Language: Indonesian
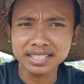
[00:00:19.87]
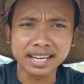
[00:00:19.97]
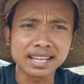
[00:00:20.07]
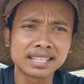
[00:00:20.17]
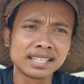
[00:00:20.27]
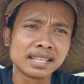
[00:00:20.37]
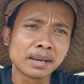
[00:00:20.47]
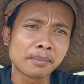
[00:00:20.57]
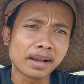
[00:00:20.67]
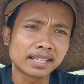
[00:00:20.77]
Nah,
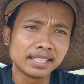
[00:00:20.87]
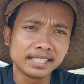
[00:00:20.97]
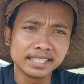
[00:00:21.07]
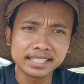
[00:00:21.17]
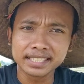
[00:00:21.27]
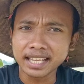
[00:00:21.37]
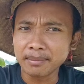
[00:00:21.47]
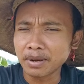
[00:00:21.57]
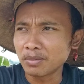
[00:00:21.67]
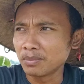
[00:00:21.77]
pagi ini kita mau